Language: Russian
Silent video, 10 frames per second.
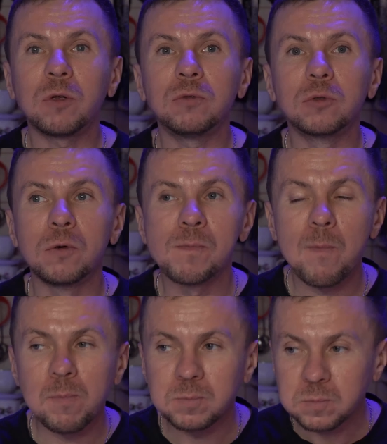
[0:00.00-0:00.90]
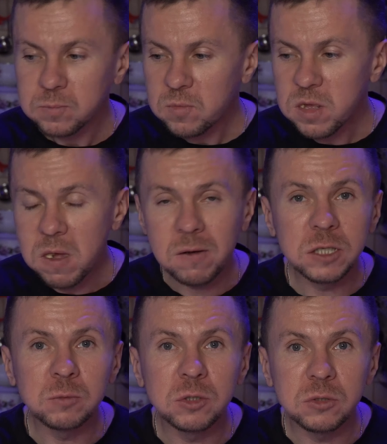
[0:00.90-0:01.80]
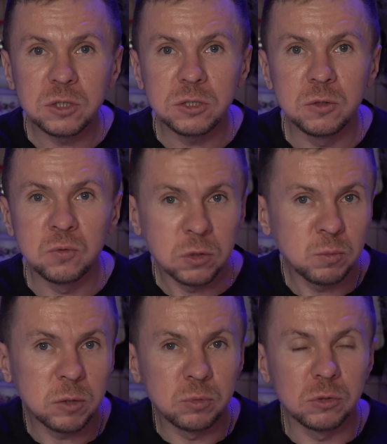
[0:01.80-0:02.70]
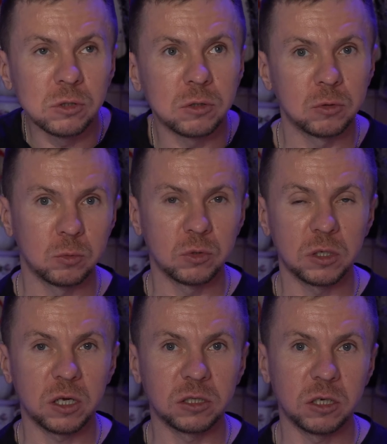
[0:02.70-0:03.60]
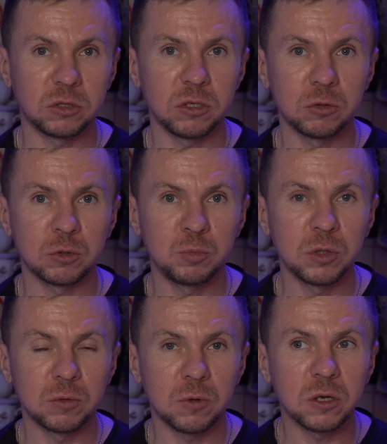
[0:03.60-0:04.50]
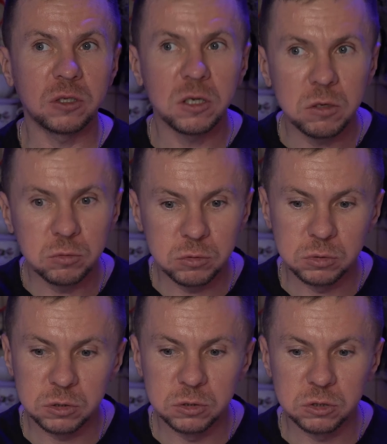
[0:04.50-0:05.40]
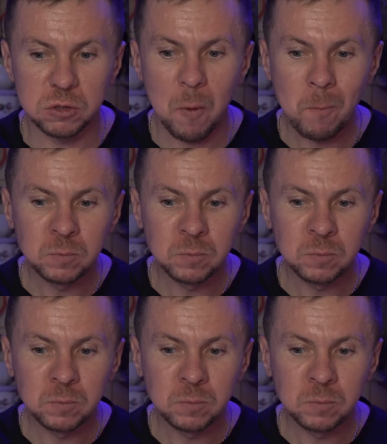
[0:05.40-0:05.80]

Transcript: имею в виду, я смотрю на телефон пропущен, думаю, да когда же я успел, когда я его не услышал.